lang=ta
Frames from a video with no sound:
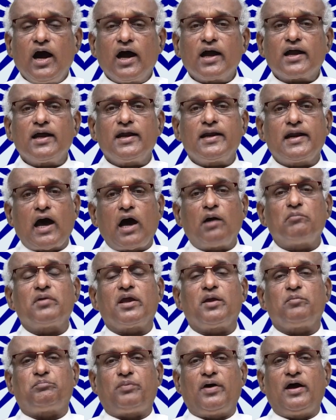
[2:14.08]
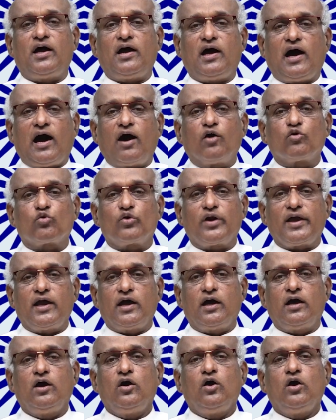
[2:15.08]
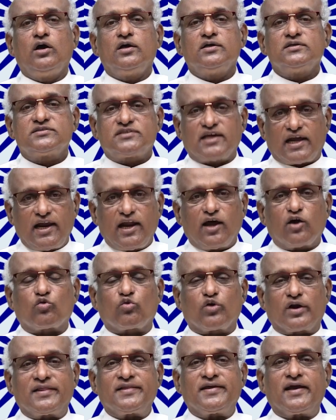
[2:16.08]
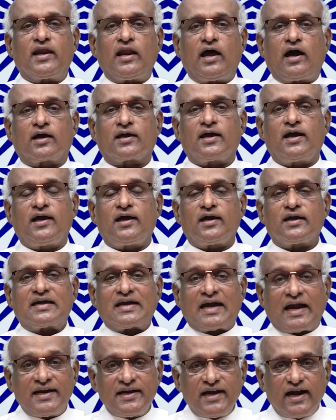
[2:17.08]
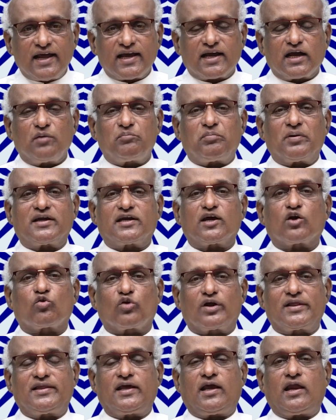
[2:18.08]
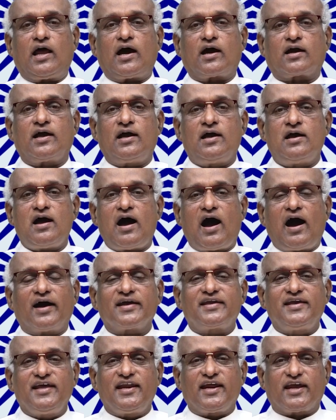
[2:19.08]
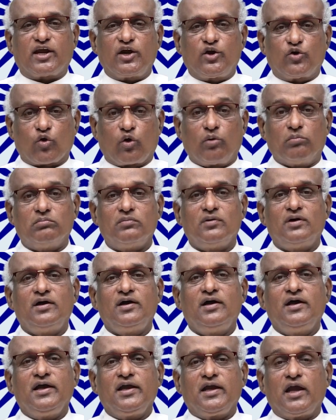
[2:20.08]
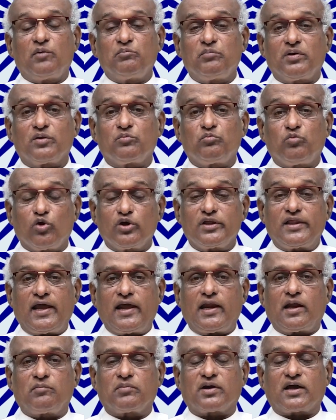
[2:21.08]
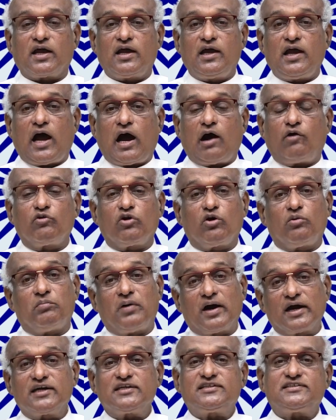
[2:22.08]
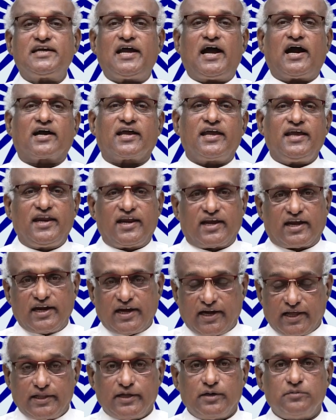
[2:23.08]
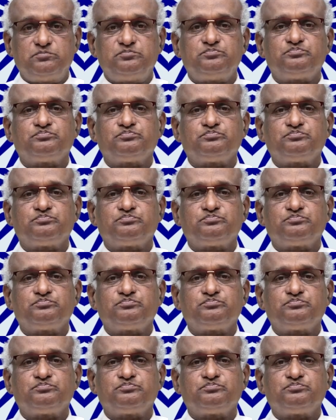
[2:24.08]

ஆக நாம் இப்போ அவருடைய செல்ல குழந்தைகளாக கண்டெடுக்கப்பட்ட குழந்தைகளாக ஆகியிருக்கின்றோம் என்பதும் பொழுதே நமக்கு அவ்வளோ மகிழ்ச்சியாக இருக்கின்றது